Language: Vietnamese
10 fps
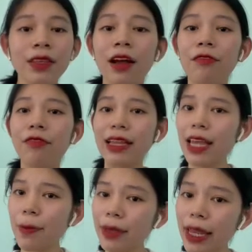Và
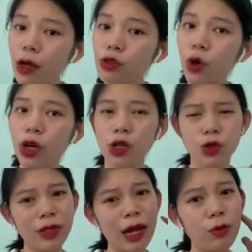tiếp theo rồi
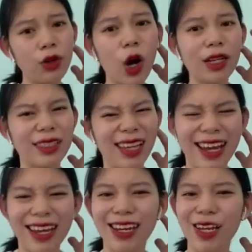chúng ta muốn hỏi
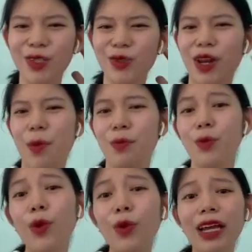giày này, rồi là
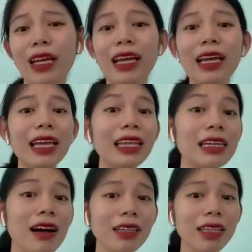mũ này, cái kích
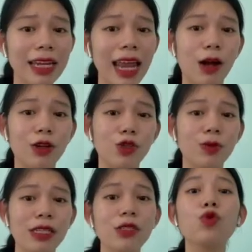thước như thế nào thì chúng ta
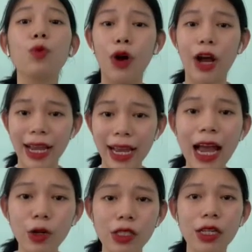sẽ dùng một cái khác,
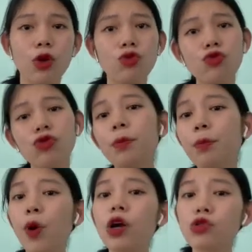đó chính là une
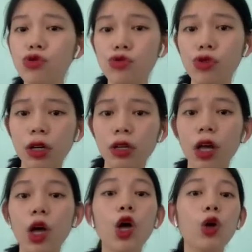pointure,
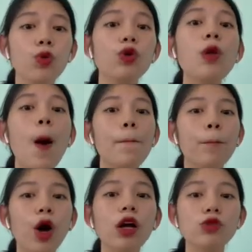une
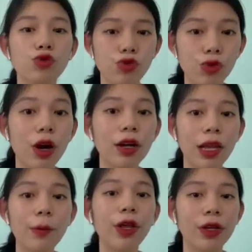pointure nha
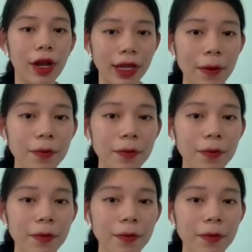mọi người nhé.